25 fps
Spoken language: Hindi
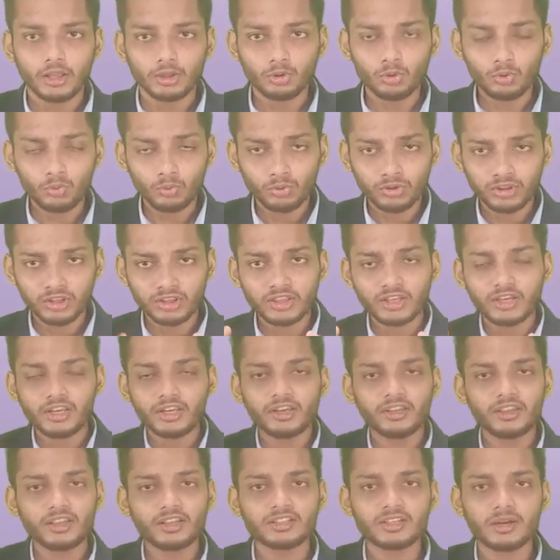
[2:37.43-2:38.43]
तो उसी
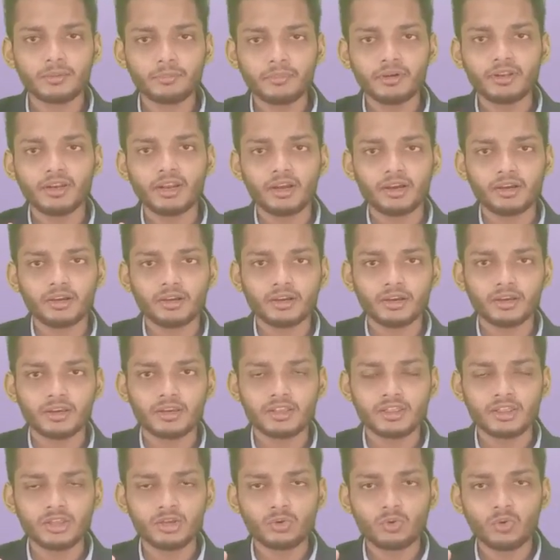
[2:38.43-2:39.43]
तरीके से जब मैं ना
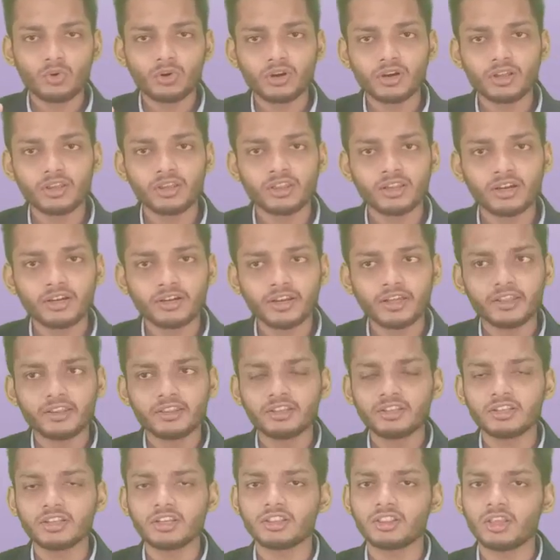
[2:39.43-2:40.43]
किसी को
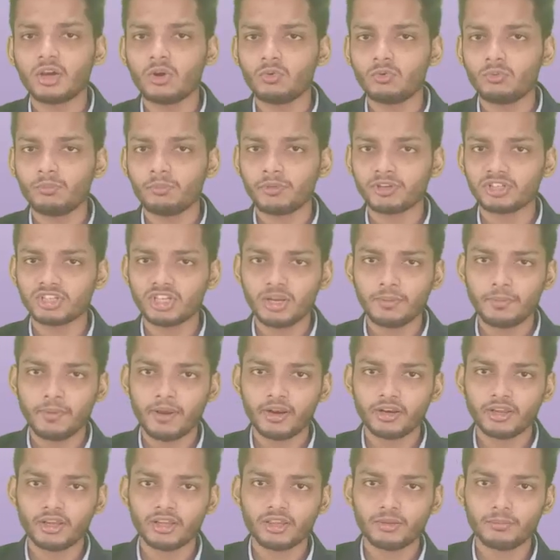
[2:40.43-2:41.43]
कंसल्टेंसी देता हूँ मछली
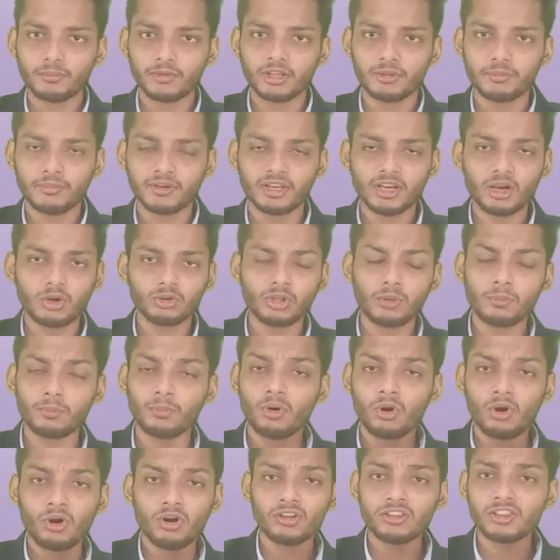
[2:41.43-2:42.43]
पालन के संबंध में क्या होता है
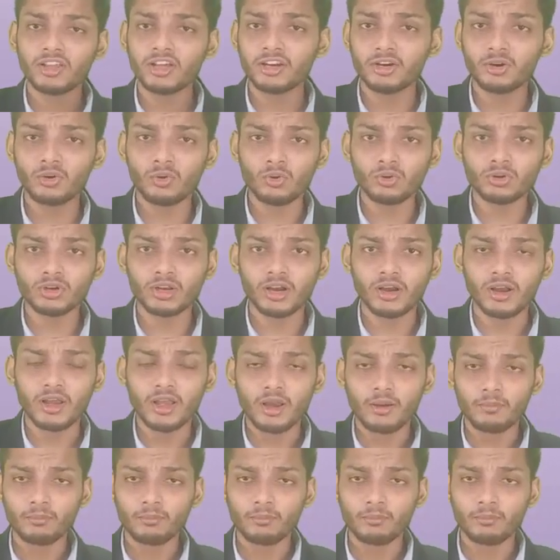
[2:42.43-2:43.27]
बहुत सारे लोग ना